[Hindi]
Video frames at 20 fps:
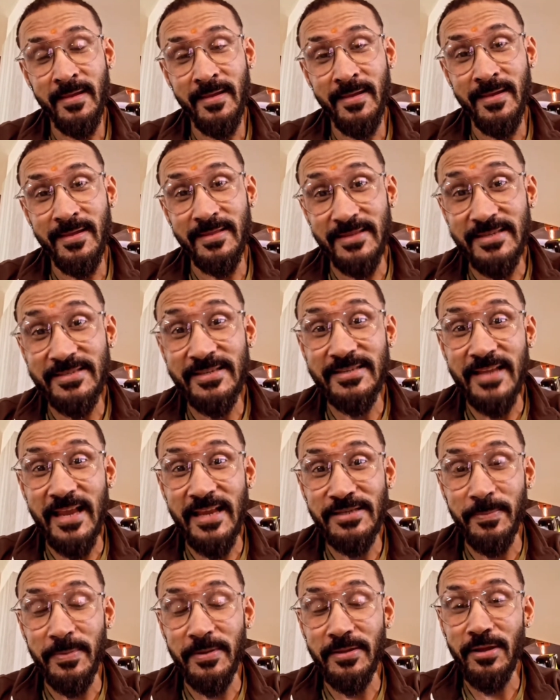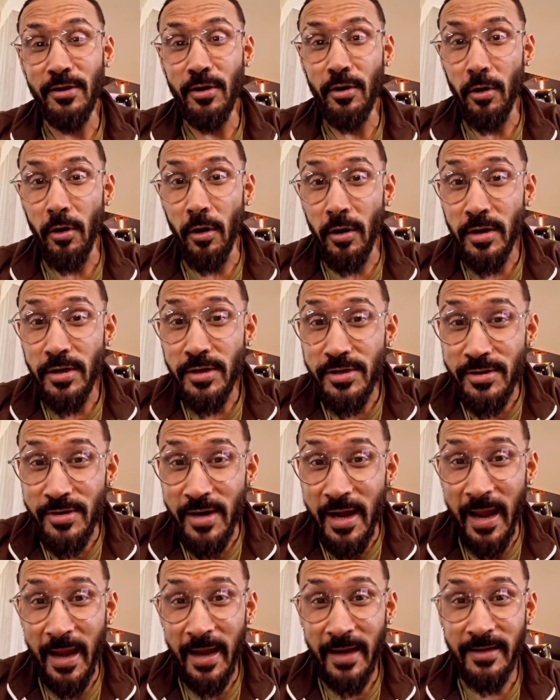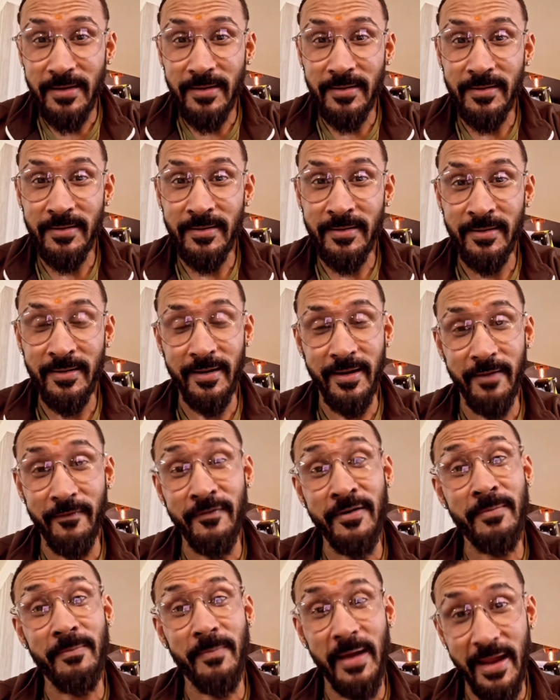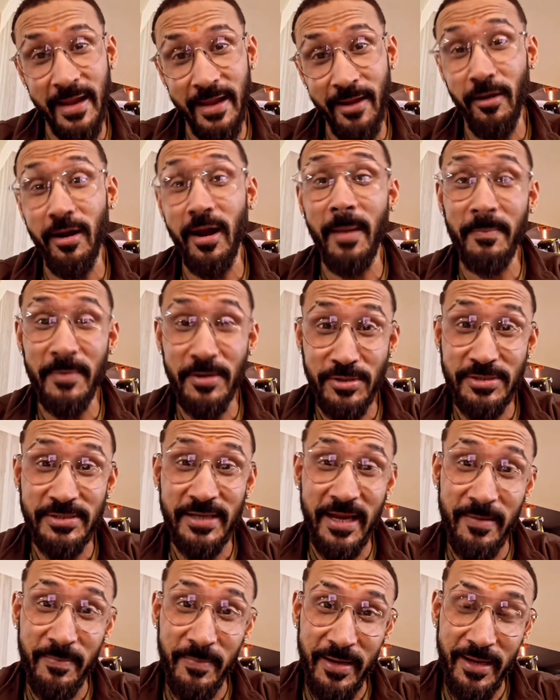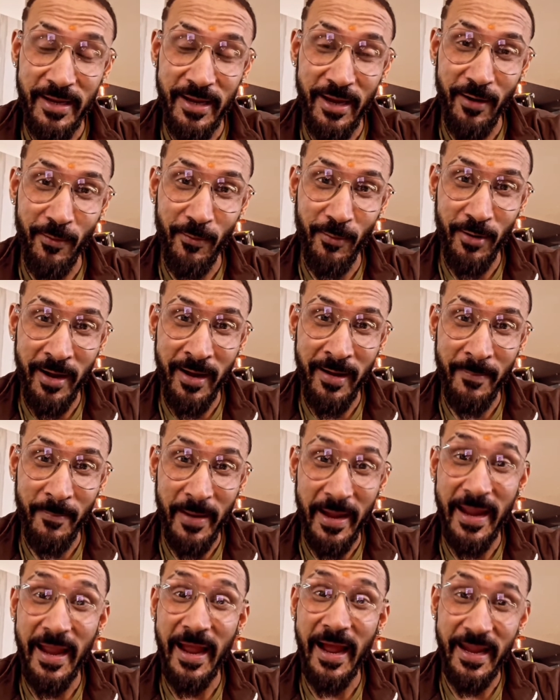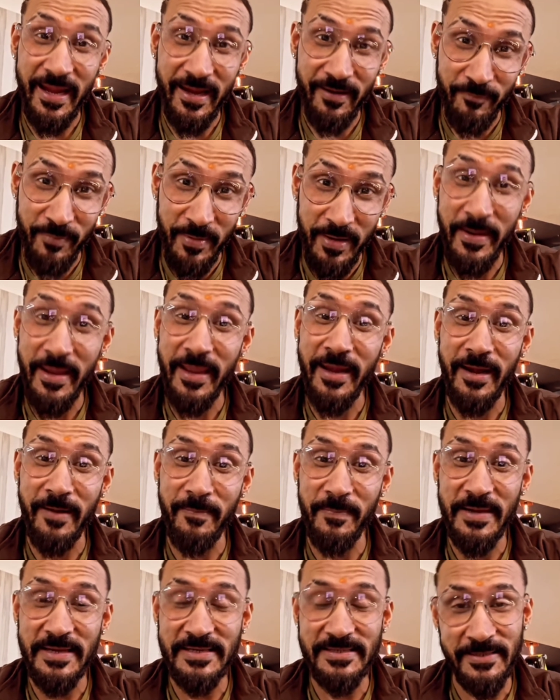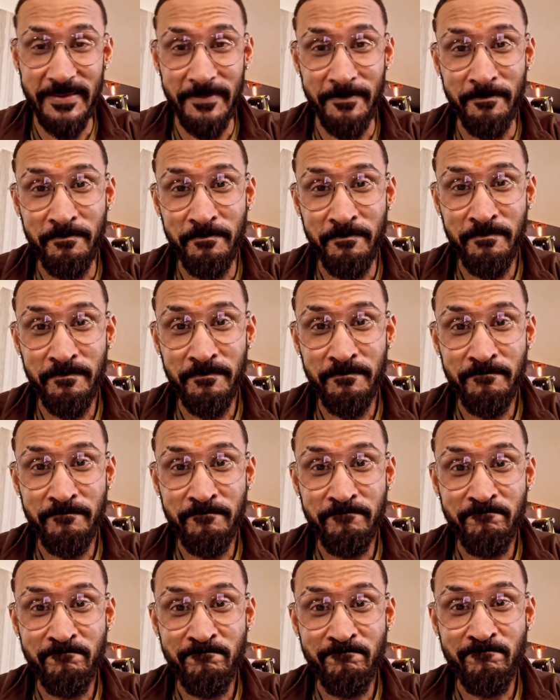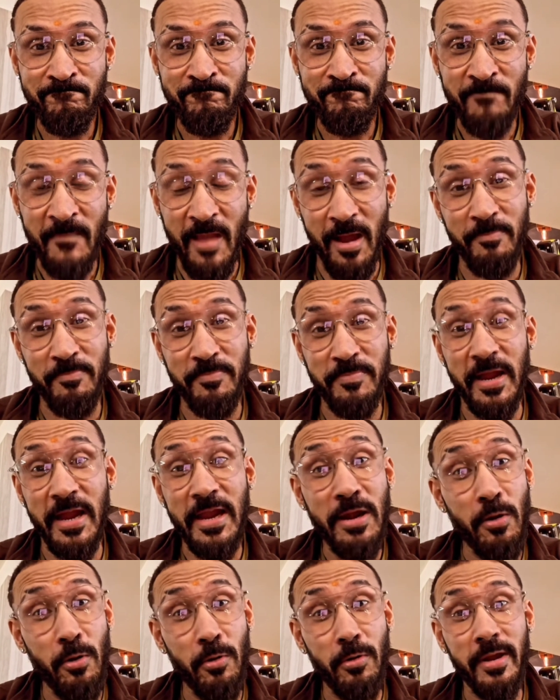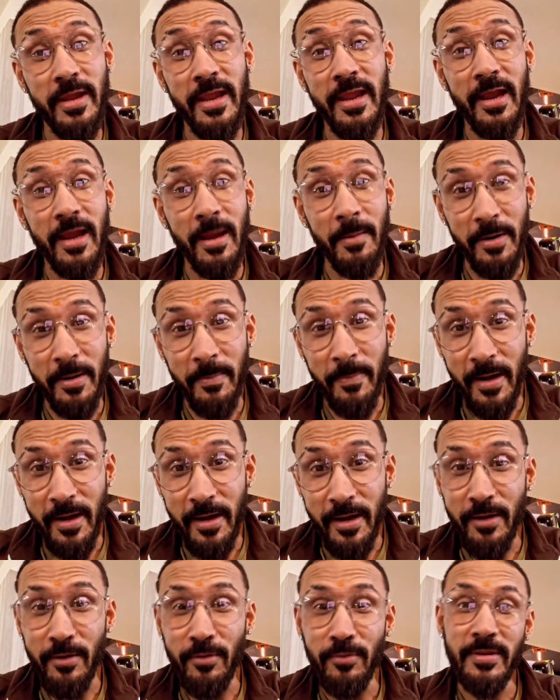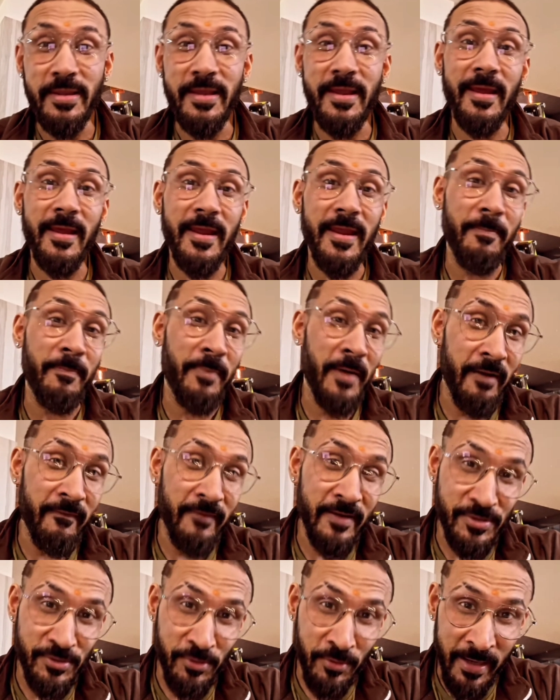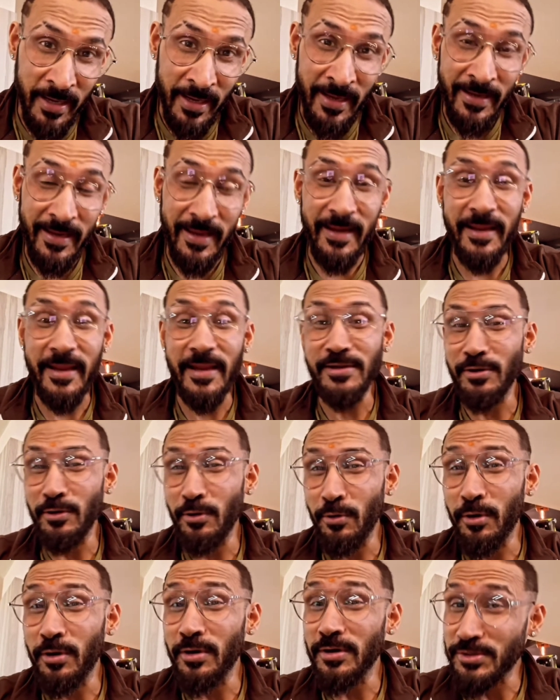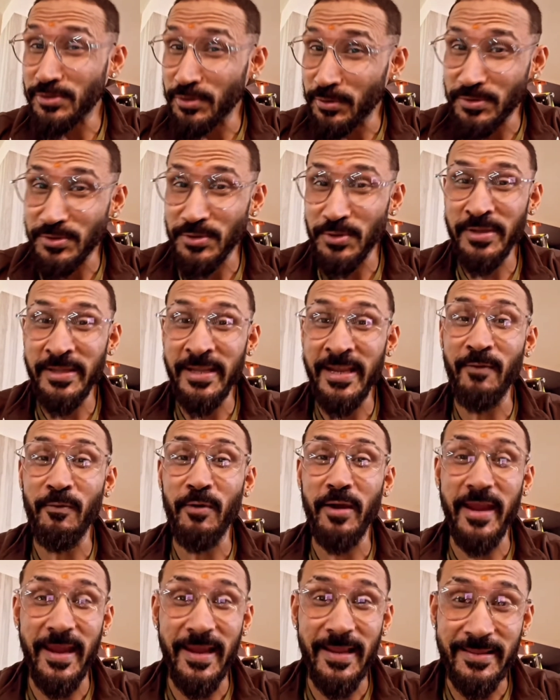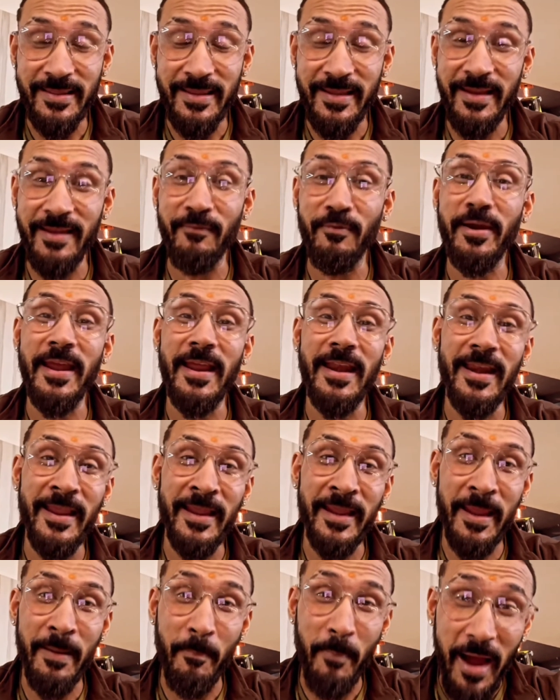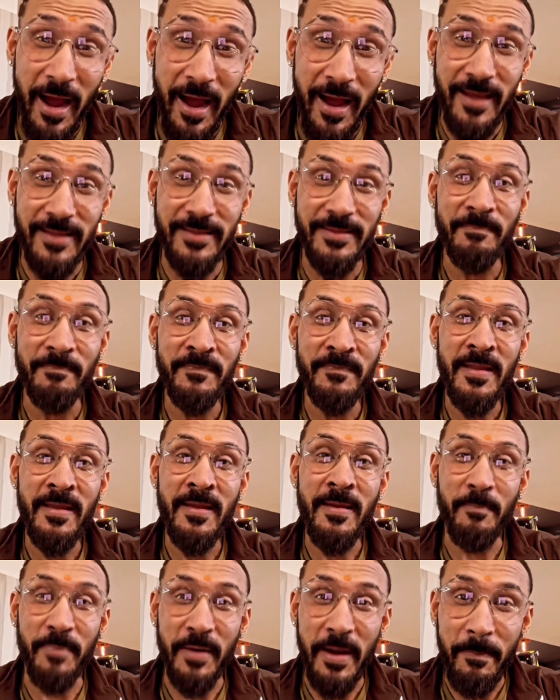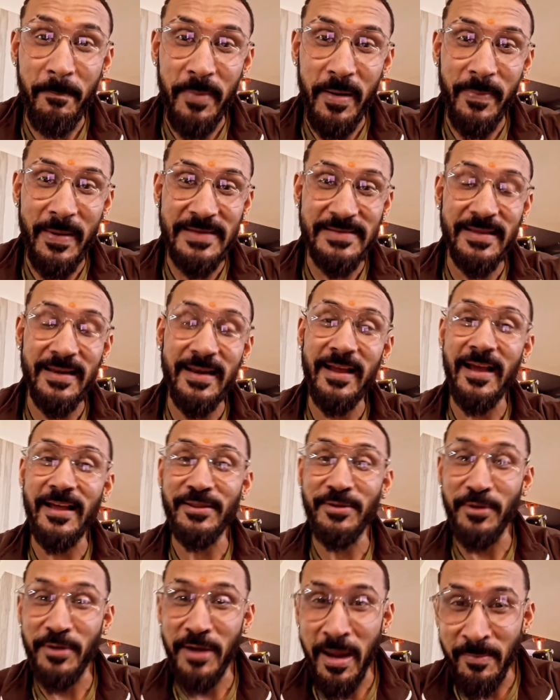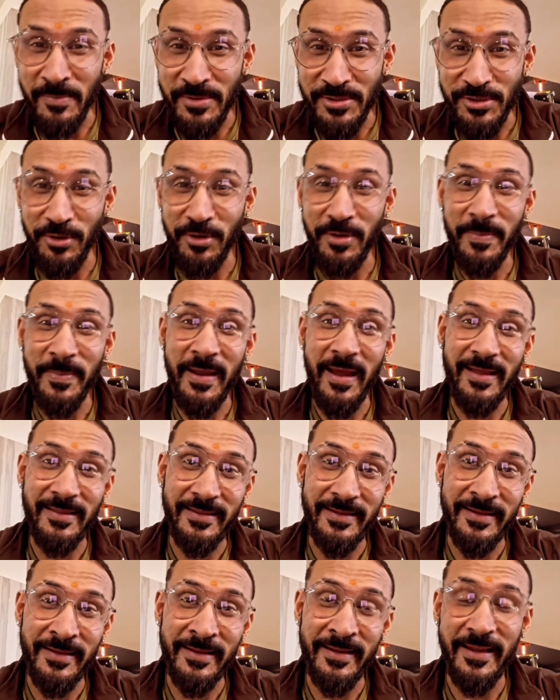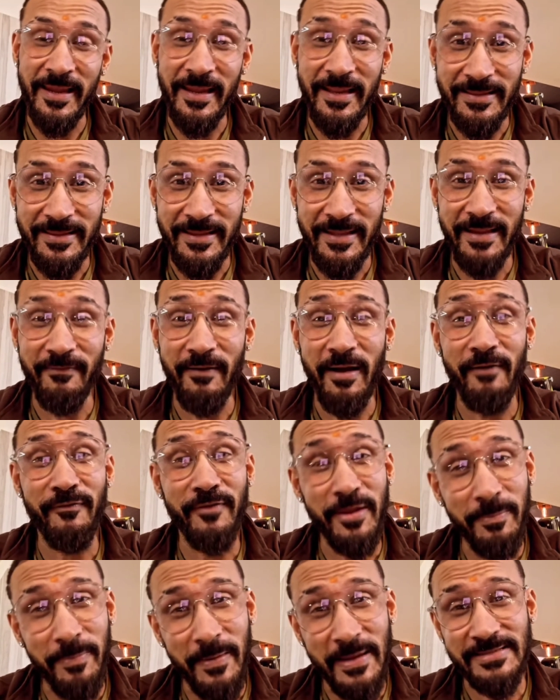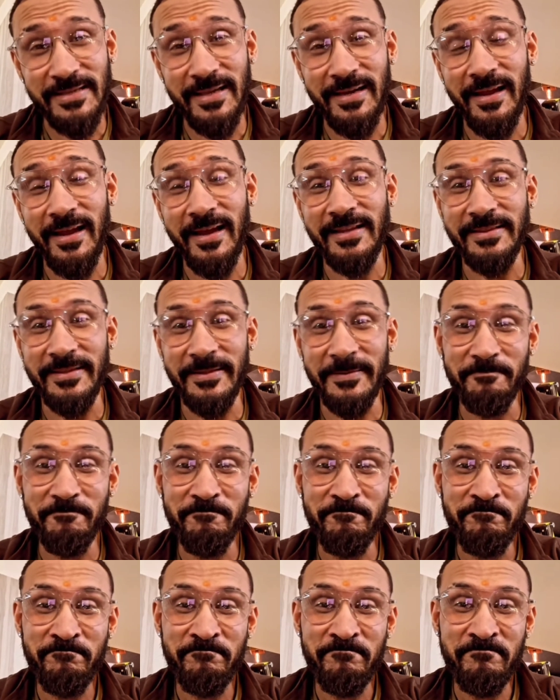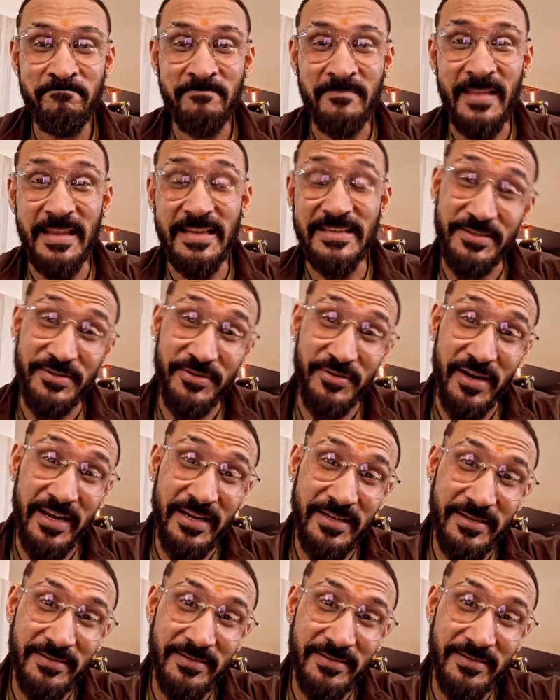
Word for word: दिस इज़ एज पर द कॉन्ट्रैक्ट गिवन बाय और आपने जो साइन भी किया होगा बाय आई एफ पी बी एंड एन पी सी अब कई लोगों की इनकम डिपेंडेंट होती है ये प्राइवेट शो खेल खेल के जो लोकल शोज़ होते हैं वो खेलते हैं वो खेलने के बाद प्रेप पे पैसा लगाते हैं और एमचोर पे आते हैं खेलते हैं वहाँ फिर पैसा लगाते हैं इज़ इट राइट